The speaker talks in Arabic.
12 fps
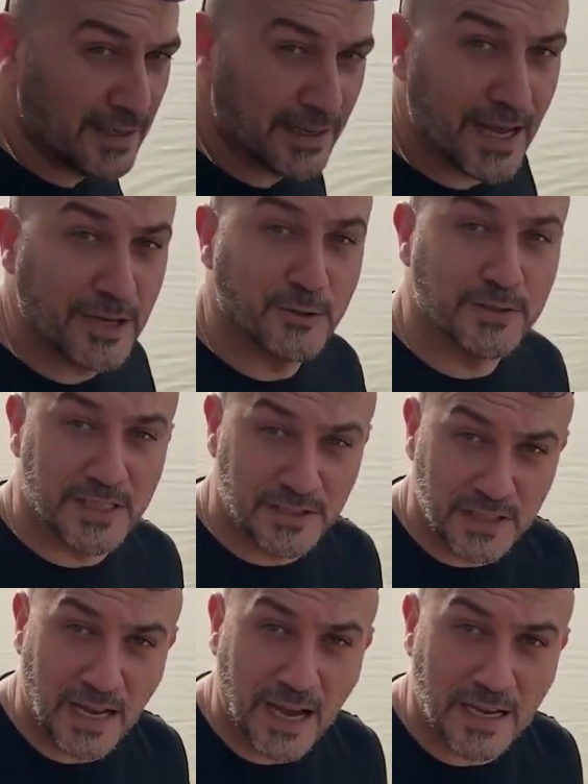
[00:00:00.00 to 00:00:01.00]
آه، راح يكون
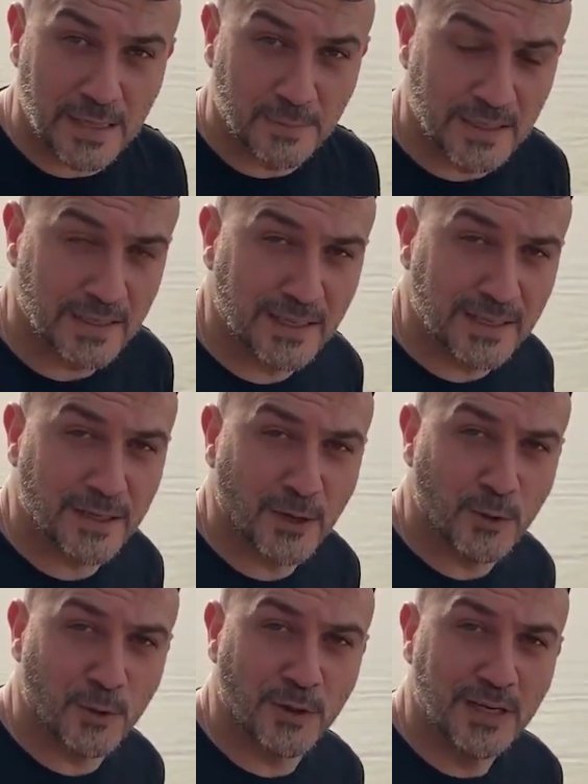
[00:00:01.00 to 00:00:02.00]
تسجيل عالمي
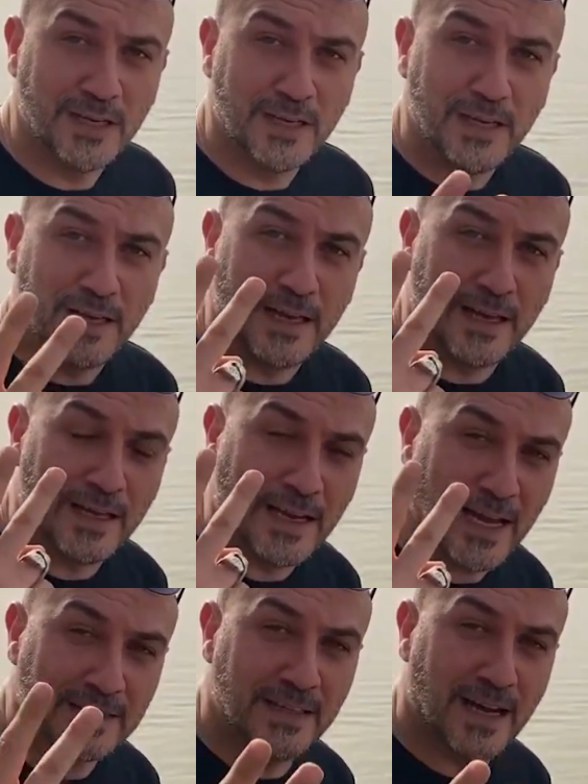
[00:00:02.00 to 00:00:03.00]
لانه
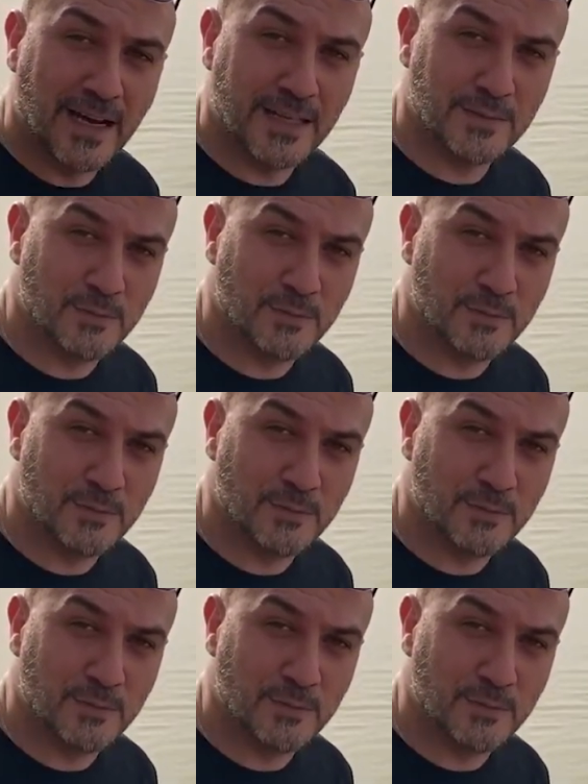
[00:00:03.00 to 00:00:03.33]
لحد الان